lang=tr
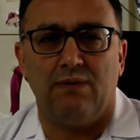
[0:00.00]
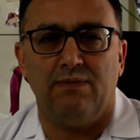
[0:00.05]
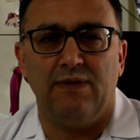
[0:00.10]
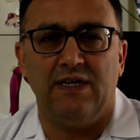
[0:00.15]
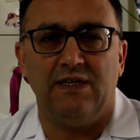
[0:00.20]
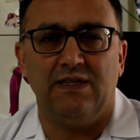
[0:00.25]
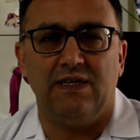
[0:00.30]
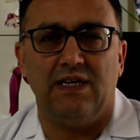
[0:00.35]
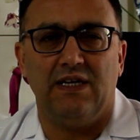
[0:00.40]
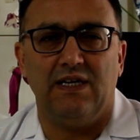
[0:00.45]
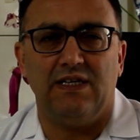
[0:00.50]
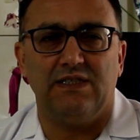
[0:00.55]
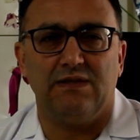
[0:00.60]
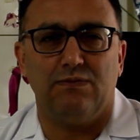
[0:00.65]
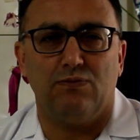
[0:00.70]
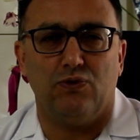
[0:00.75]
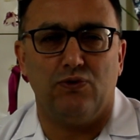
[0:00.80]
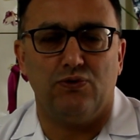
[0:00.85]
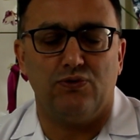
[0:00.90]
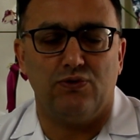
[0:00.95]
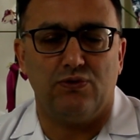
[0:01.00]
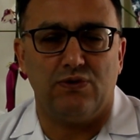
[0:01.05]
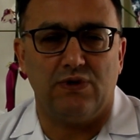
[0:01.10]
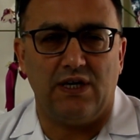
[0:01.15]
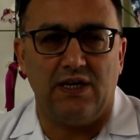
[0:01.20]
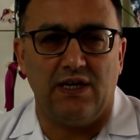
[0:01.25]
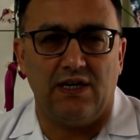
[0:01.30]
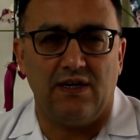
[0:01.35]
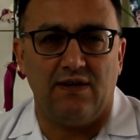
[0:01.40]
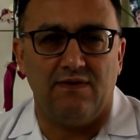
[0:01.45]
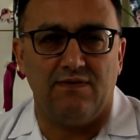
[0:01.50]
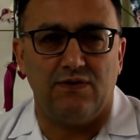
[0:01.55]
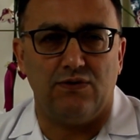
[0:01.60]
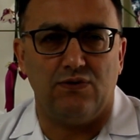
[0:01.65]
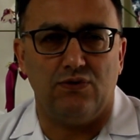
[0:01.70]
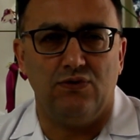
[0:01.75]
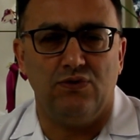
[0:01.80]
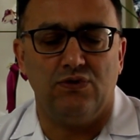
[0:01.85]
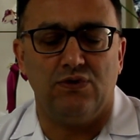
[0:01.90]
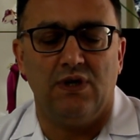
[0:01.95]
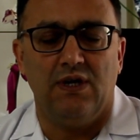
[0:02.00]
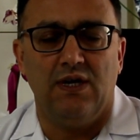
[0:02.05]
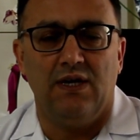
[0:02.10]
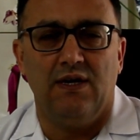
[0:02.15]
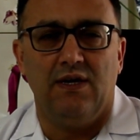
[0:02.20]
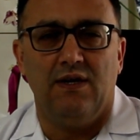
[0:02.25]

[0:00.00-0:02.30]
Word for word: Ameliyat gereksinimi olduğuna karar veriyoruz.